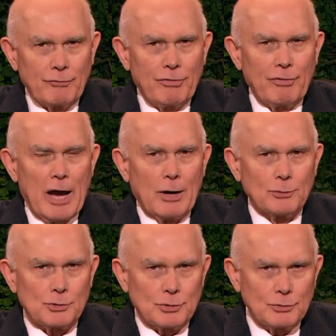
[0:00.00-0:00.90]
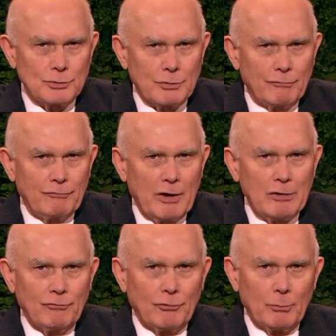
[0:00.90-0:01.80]
成千上万的中
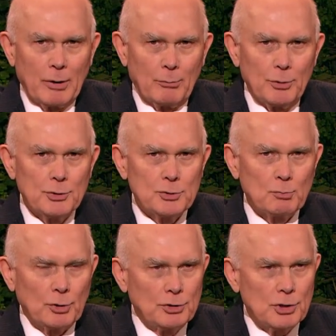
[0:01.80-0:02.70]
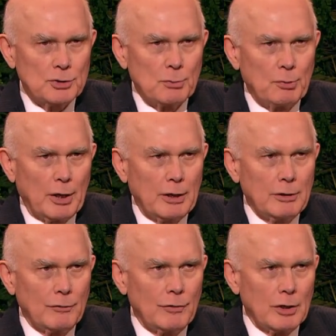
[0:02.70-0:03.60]
信教友从事我们称为
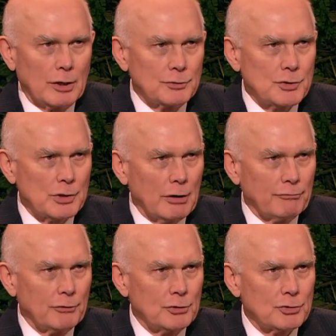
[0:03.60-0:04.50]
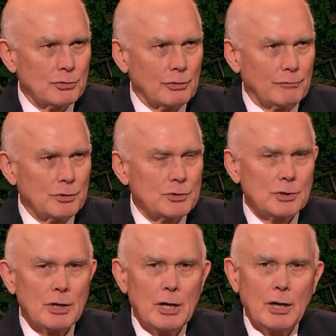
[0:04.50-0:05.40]
圣殿事工的无私
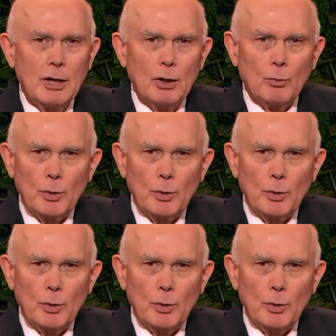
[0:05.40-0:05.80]
服务。